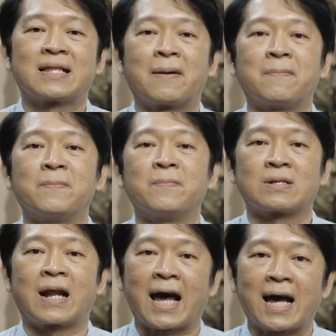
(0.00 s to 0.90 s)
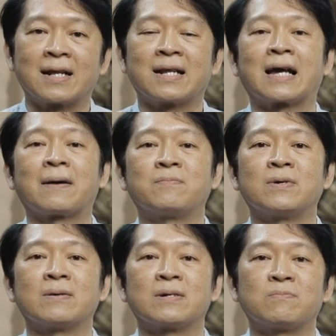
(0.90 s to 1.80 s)
ทำตรานะครับ
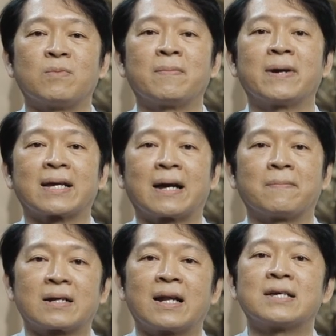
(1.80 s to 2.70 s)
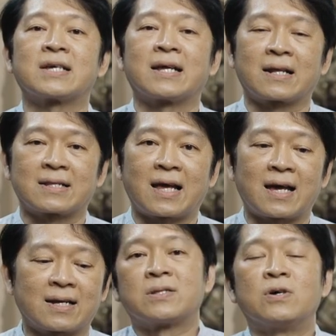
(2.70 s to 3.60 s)
เพื่อมอบให้กับข้าราชการต่า
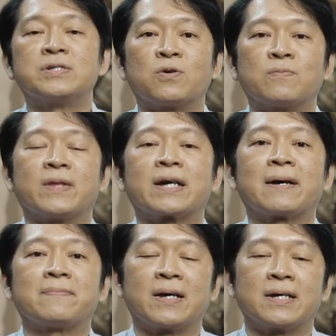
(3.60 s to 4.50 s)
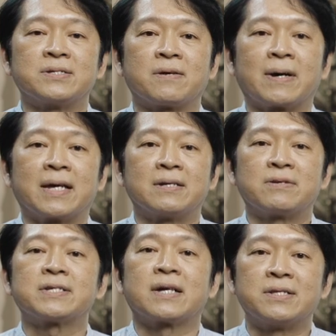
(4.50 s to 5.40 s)
งๆโดยสรุปนะครับในสมัย
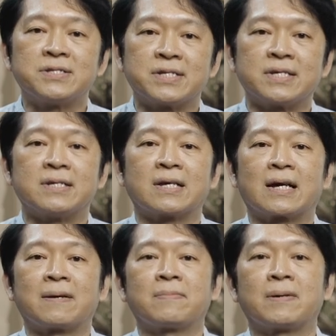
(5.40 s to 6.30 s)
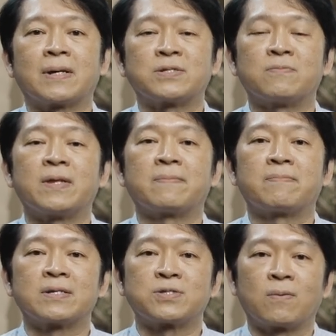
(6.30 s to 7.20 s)
รัชกาลที่สี่นะครับพระบาทสมเด็จ
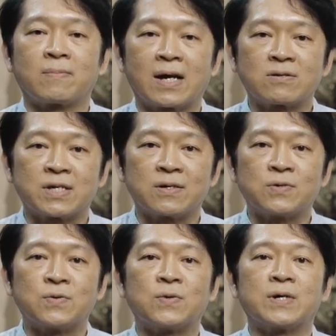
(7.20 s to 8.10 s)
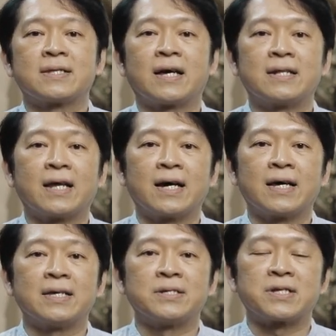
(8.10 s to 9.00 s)
พระจอมเกล้าเจ้าอยู่หัวท่านได้
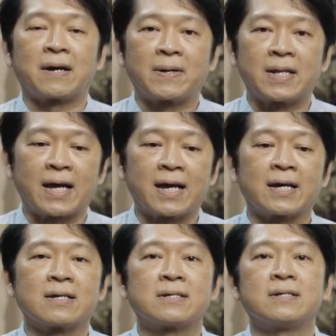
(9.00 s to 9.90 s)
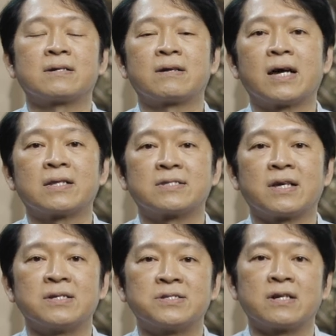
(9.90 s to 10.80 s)
สถาปนาเครื่องรา
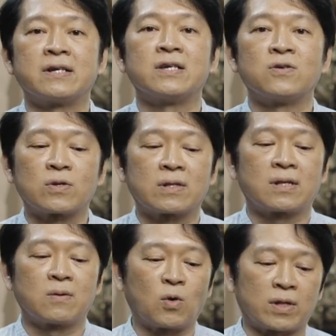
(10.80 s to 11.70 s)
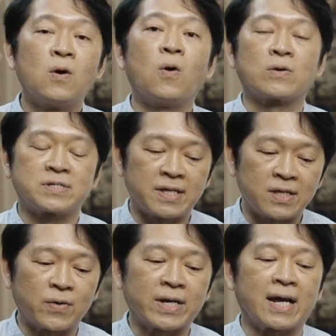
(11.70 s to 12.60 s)
ชอิสริยยศทั้งหมดหกชนิ
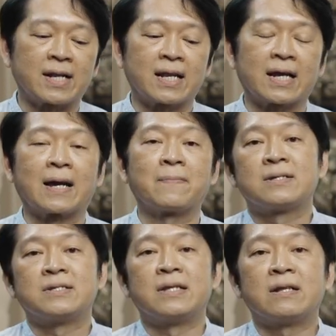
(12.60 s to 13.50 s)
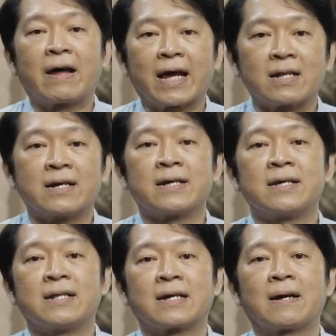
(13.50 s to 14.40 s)
ดด้วยกันนะครับชนิดแรกเลย
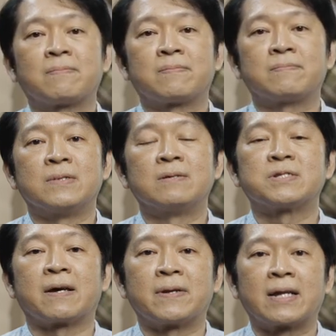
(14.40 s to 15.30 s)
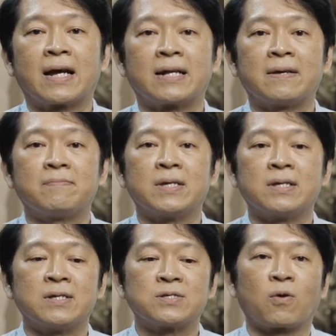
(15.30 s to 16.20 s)
นะครับเริ่มสถาปนาในปี
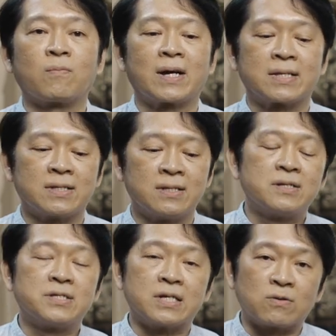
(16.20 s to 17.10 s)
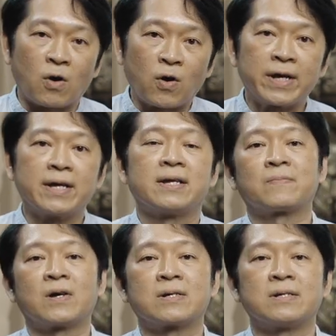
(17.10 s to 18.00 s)
สองพันสี่ร้อย
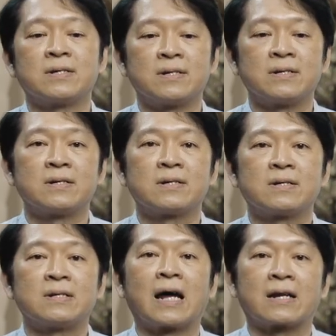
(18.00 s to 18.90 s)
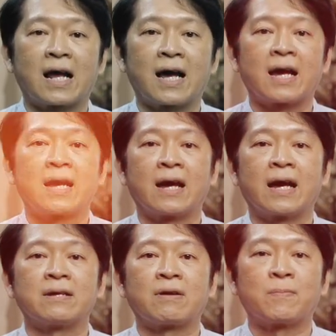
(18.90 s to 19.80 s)
ก็คือดารา
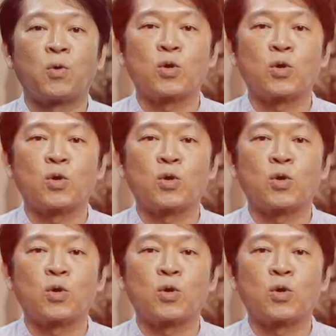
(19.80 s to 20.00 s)
ไอราพ